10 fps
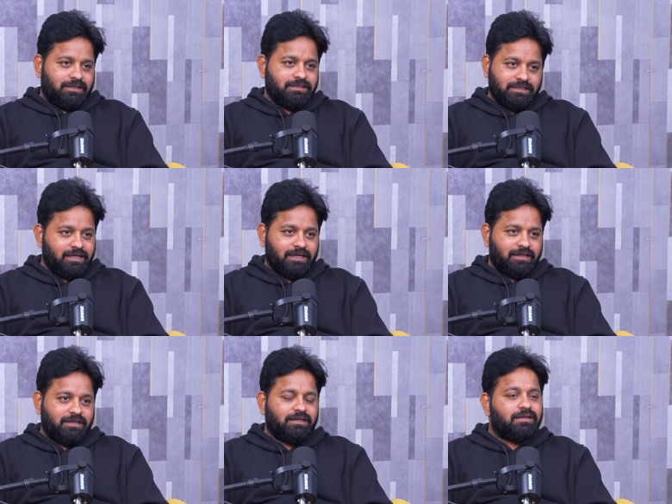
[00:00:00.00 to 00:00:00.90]

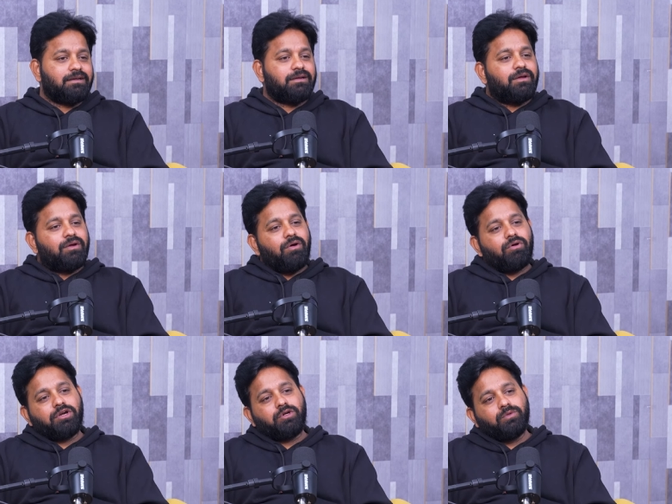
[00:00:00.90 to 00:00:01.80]
ఇంజనీరింగ్
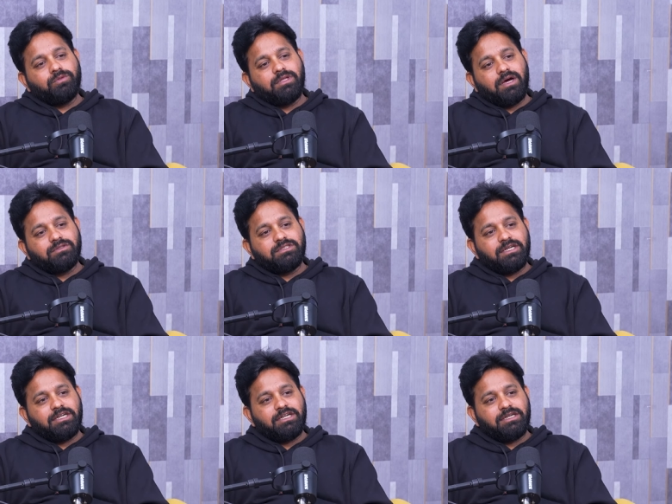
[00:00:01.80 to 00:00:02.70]
ఒక టూ థౌజండ్